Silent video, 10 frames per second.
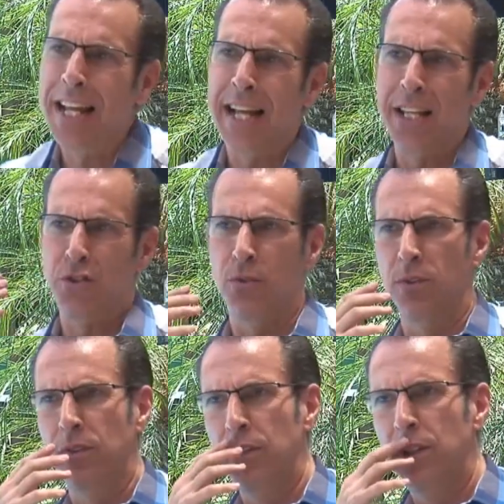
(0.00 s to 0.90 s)
le han hecho?
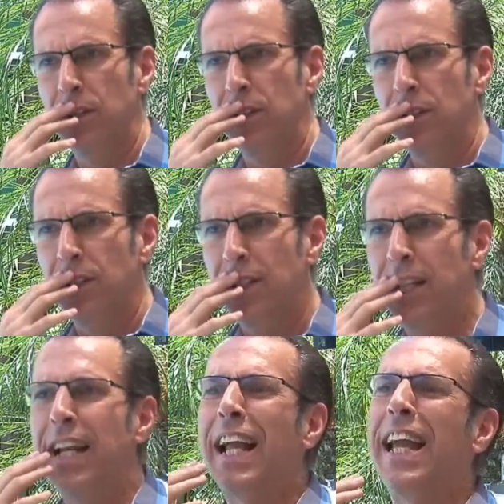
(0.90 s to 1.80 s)

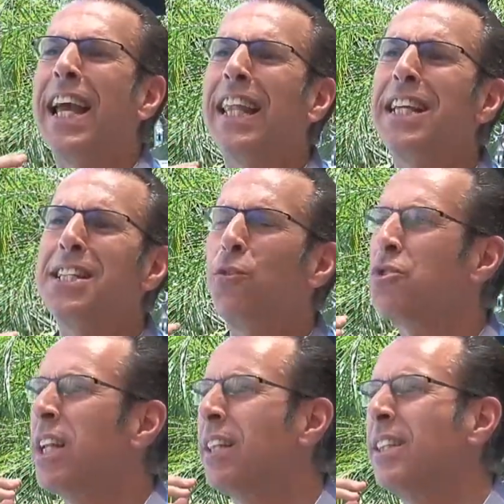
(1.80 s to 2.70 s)
Y la que oh. ya dice
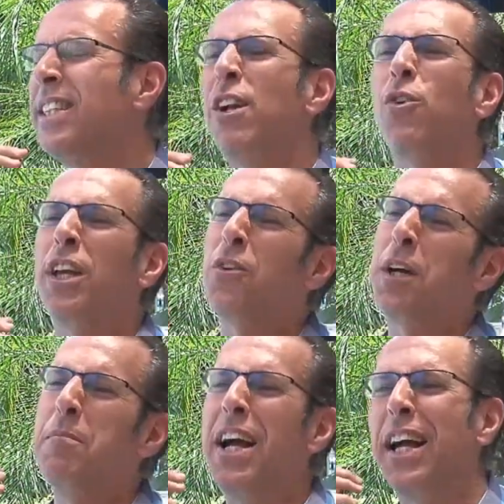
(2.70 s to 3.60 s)
usted, ya no quiero
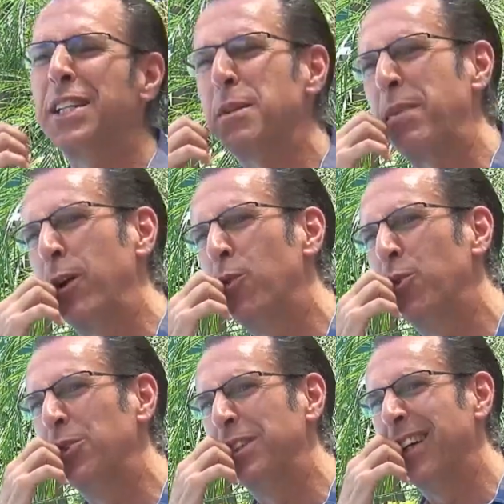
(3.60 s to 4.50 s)
que me hagan esa
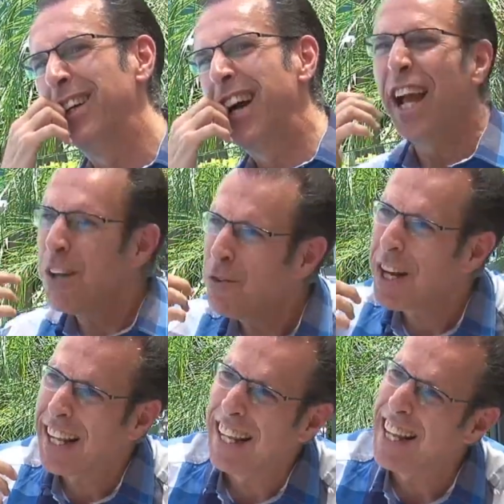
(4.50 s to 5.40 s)
pregunta. No, no, no. Hay
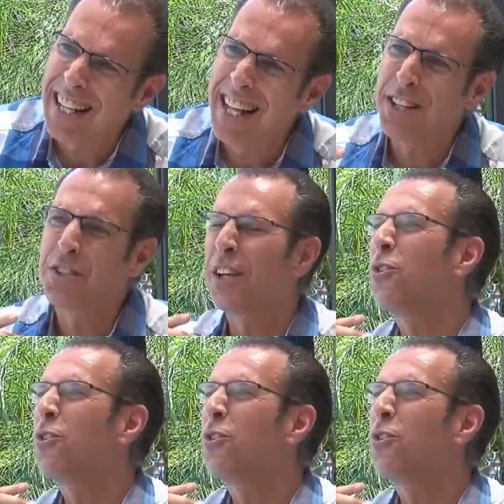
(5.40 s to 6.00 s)
una que ya le ha dicho,